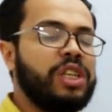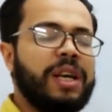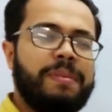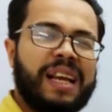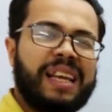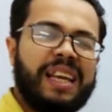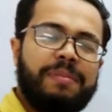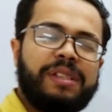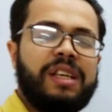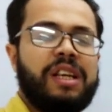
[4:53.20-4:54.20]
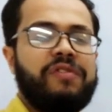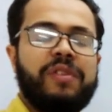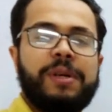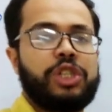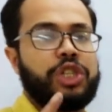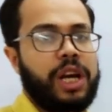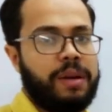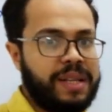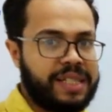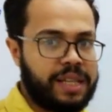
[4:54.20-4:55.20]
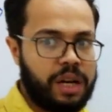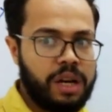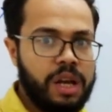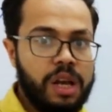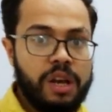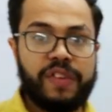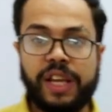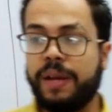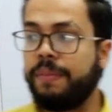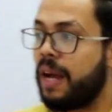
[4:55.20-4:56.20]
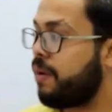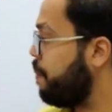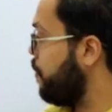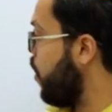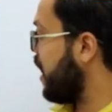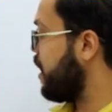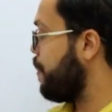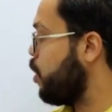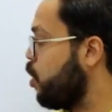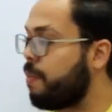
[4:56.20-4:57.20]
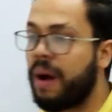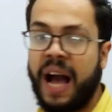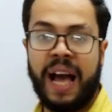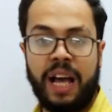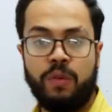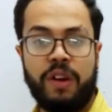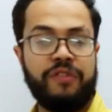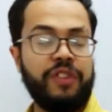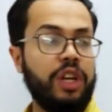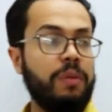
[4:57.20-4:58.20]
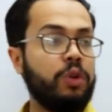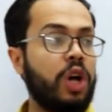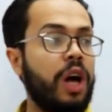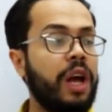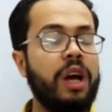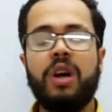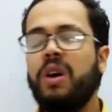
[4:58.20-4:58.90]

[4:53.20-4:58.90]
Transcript: يجيب لك كلمتين في بيت شعر مثلا فيجيب لك واحده منهم مع ان والفعل المضارع